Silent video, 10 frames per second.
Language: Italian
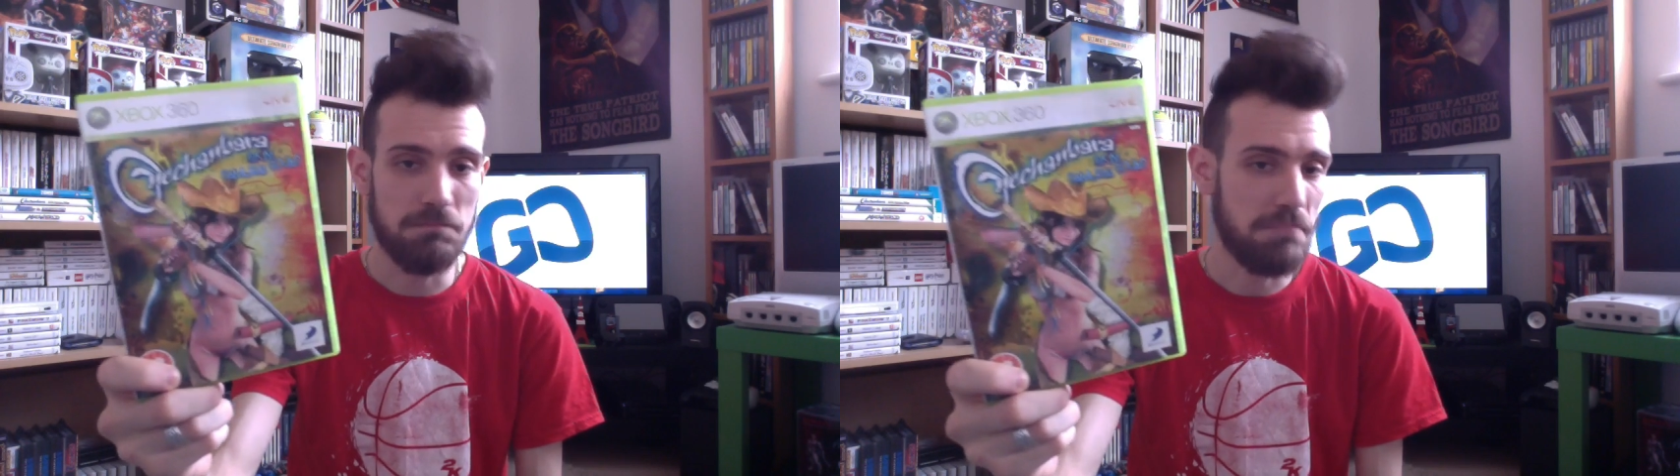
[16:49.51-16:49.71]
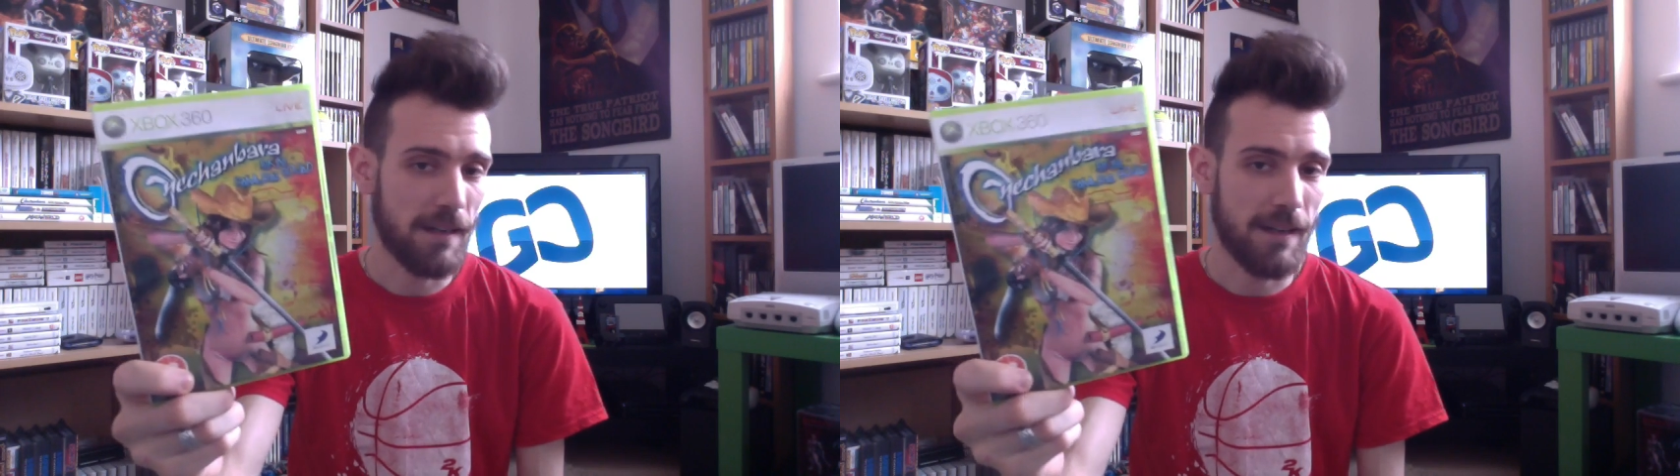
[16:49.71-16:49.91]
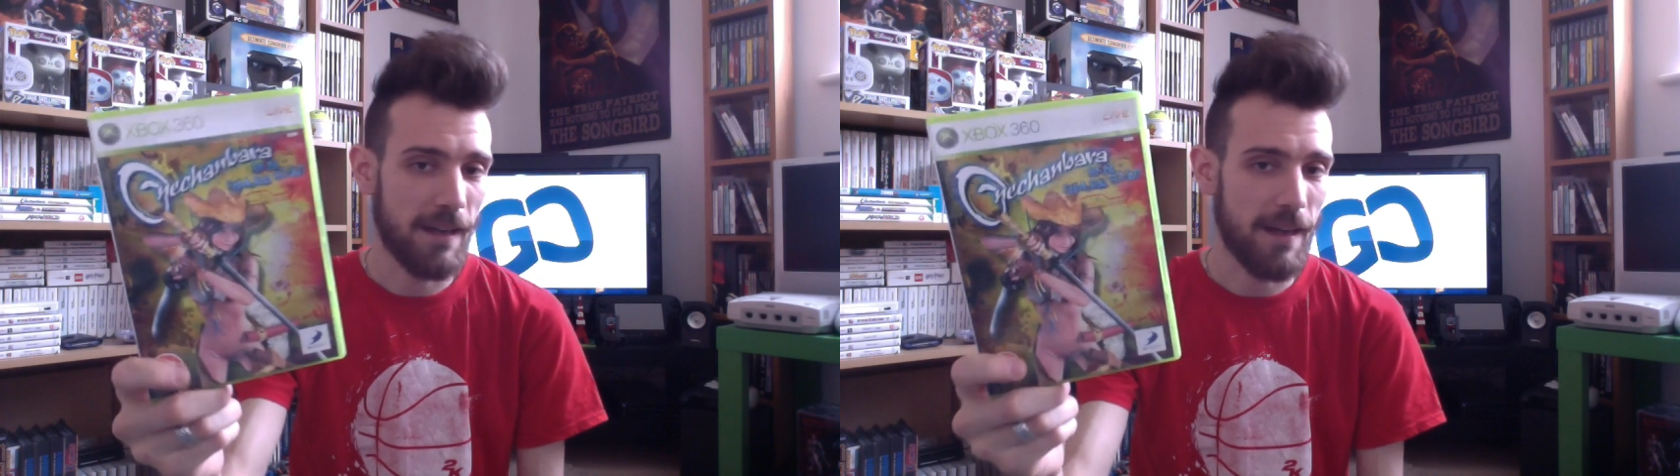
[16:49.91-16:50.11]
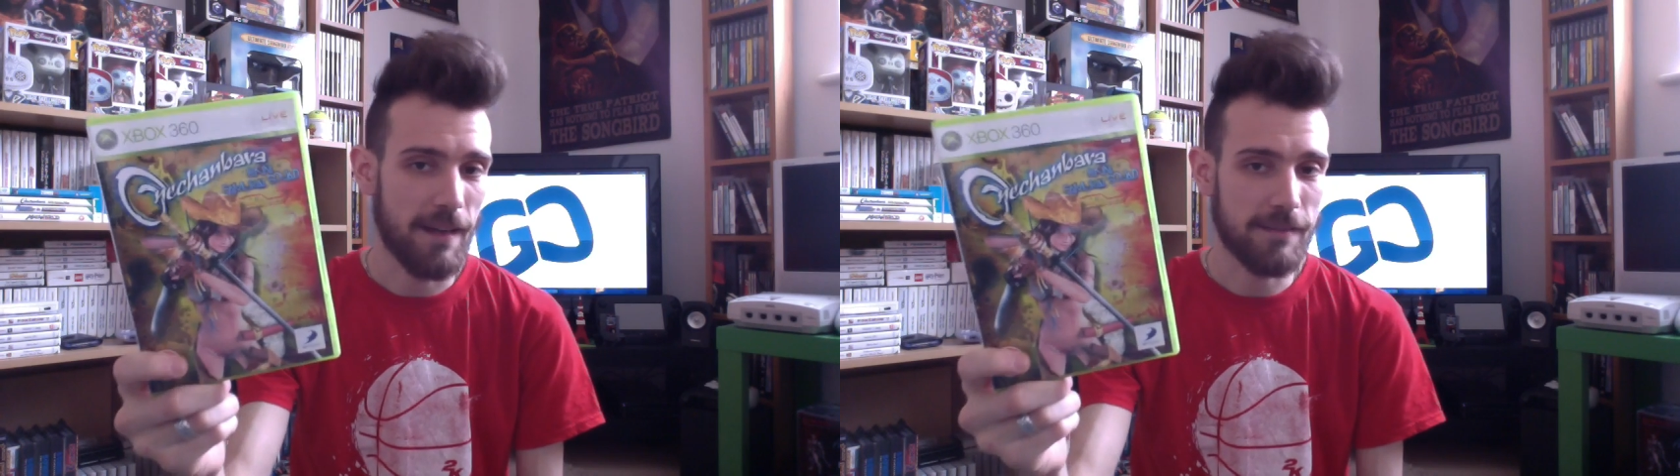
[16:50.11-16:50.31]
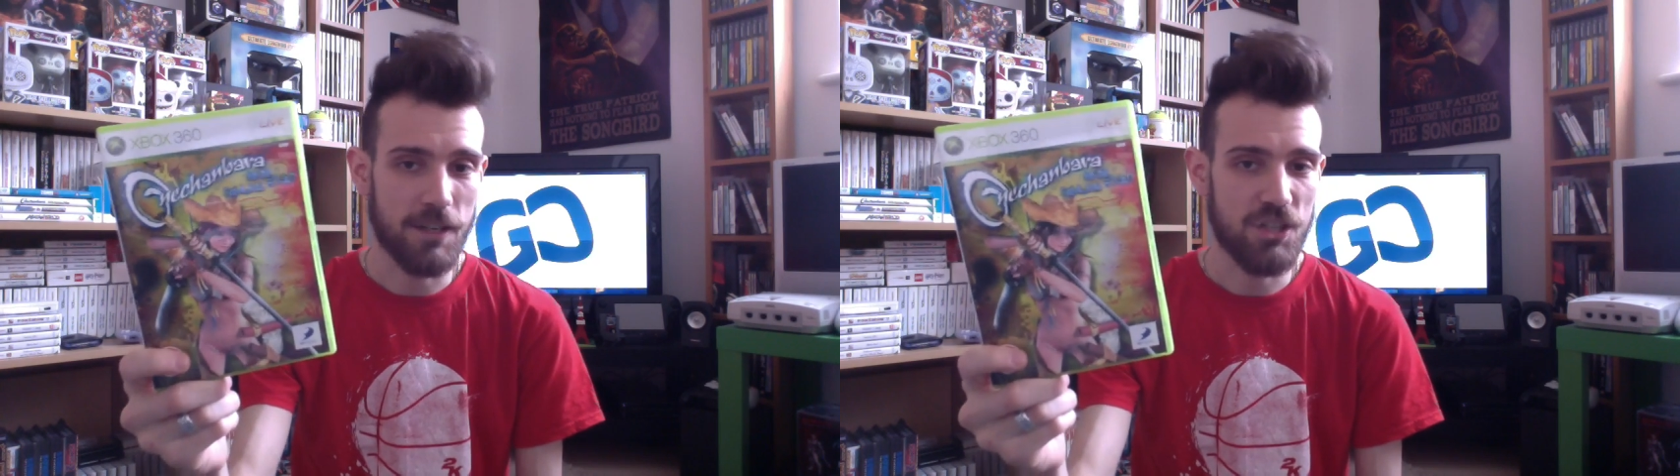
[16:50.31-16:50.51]
Perché
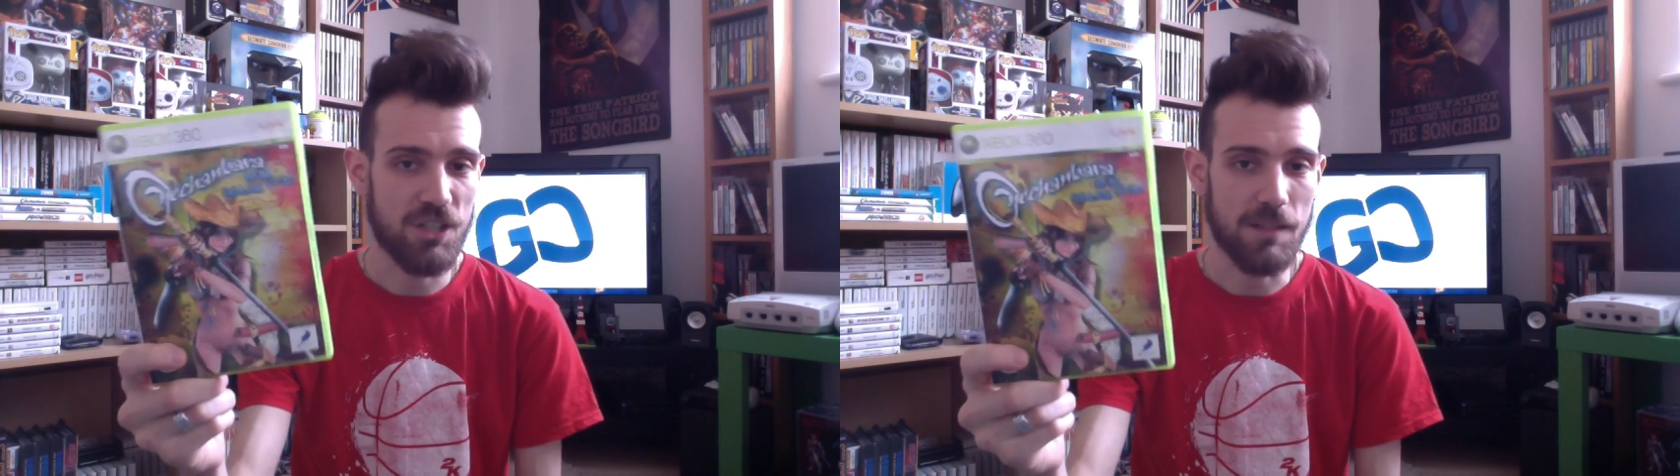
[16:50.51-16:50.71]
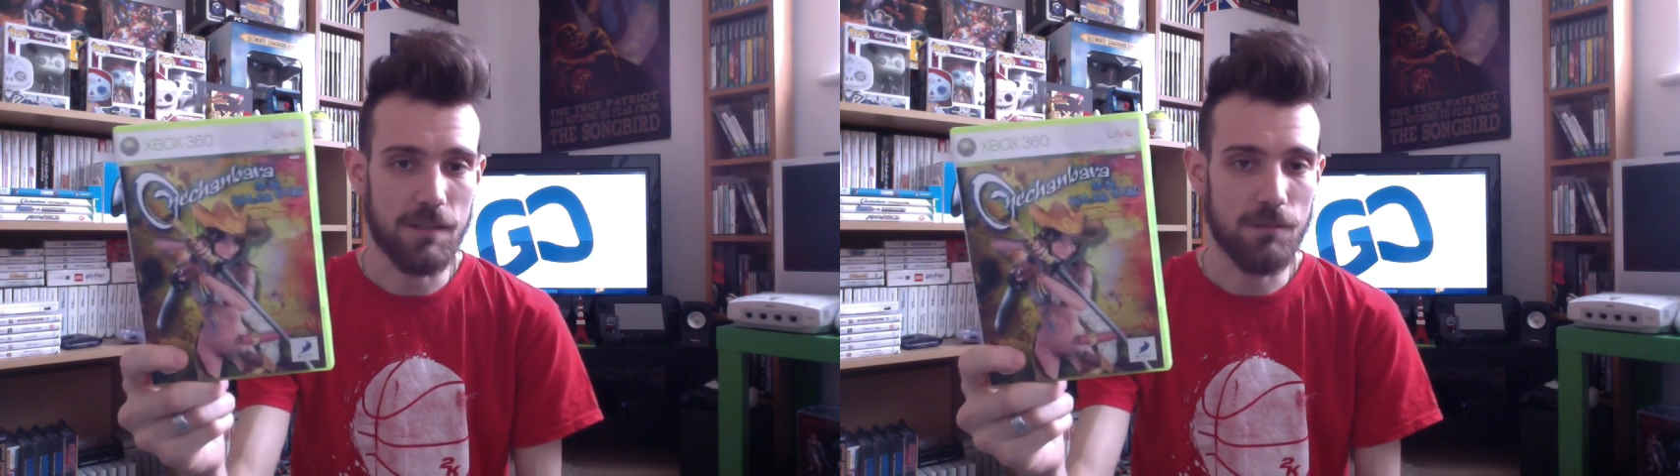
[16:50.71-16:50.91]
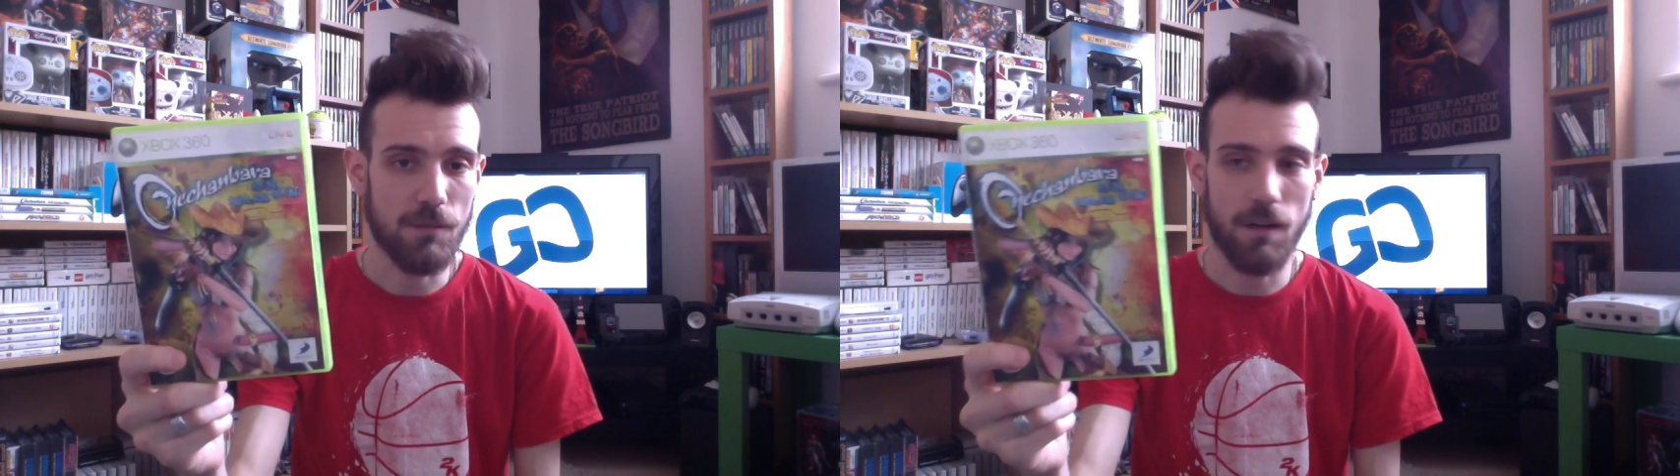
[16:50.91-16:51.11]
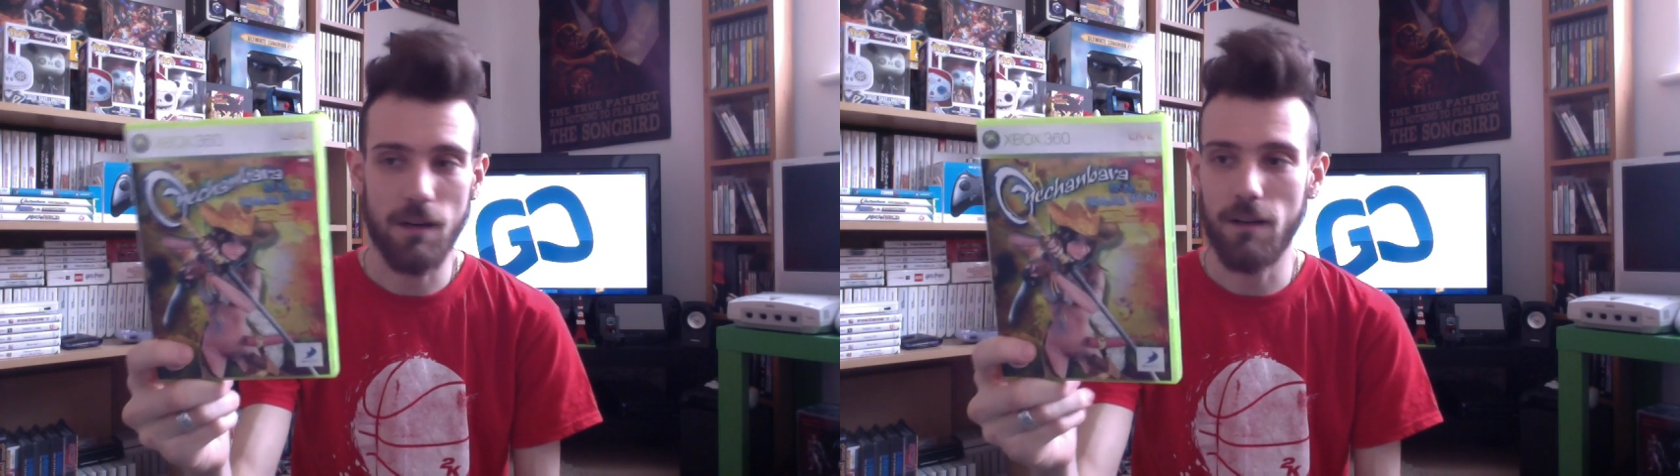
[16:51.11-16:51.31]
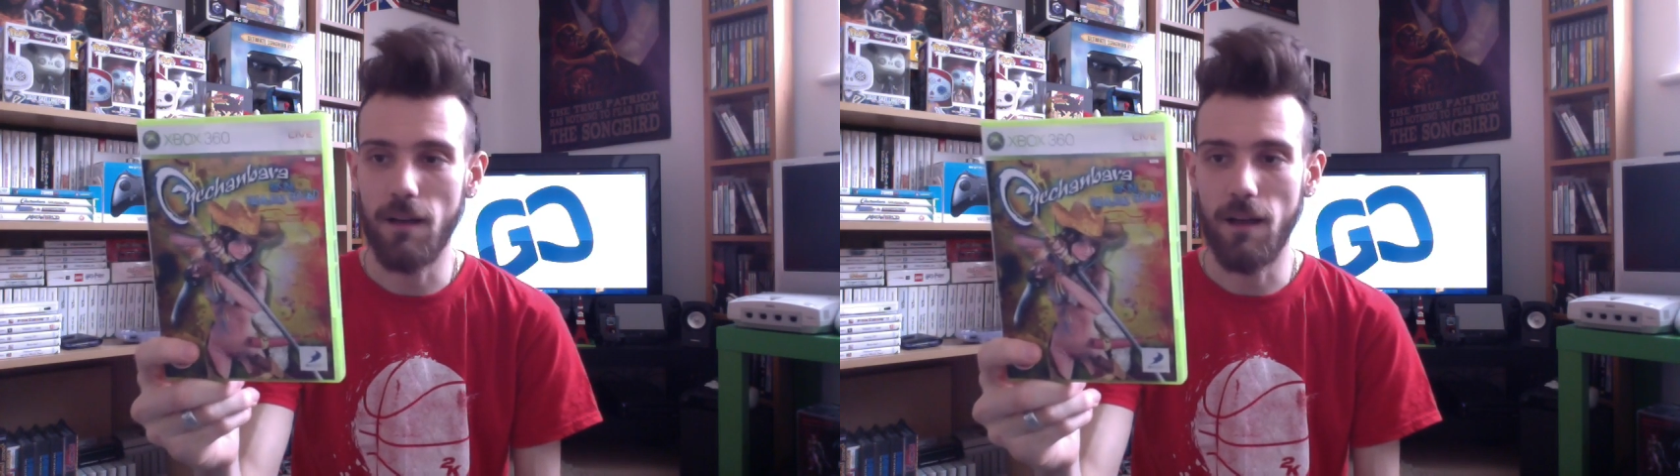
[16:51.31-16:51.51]
è
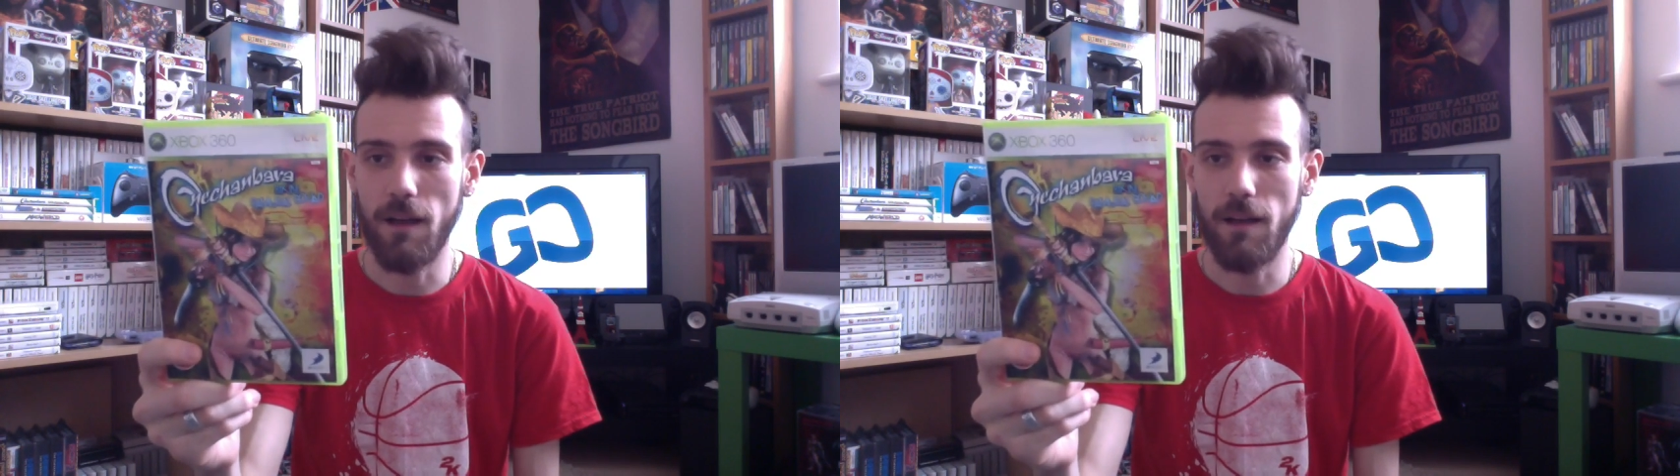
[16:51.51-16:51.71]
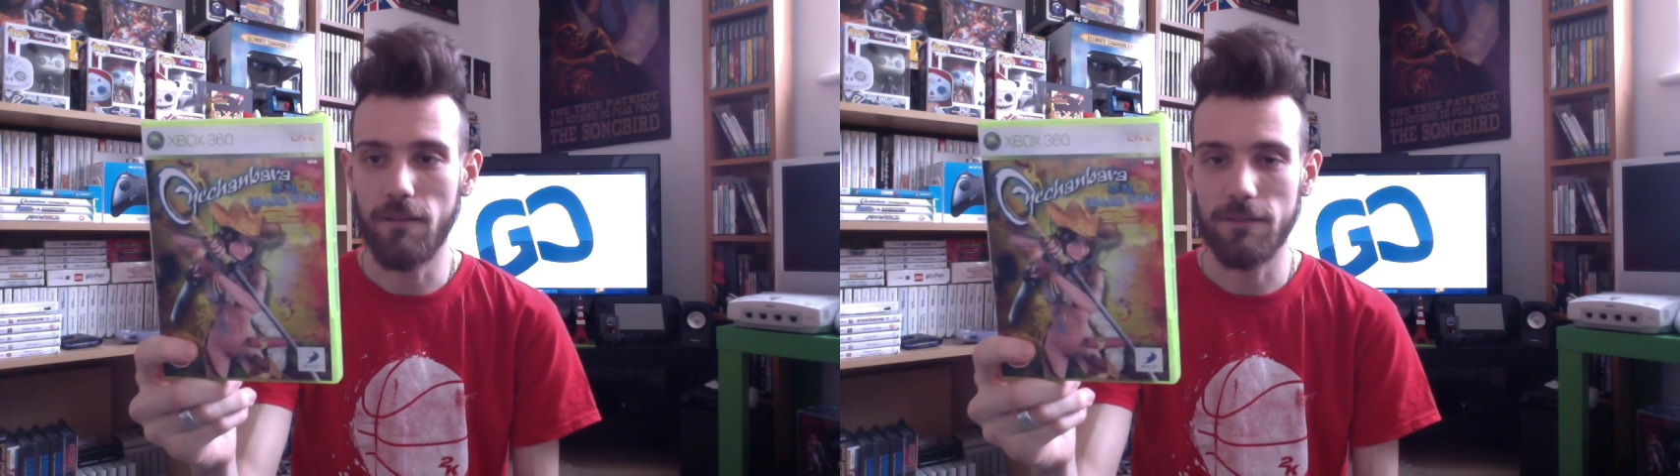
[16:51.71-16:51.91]
trashissimo, eh,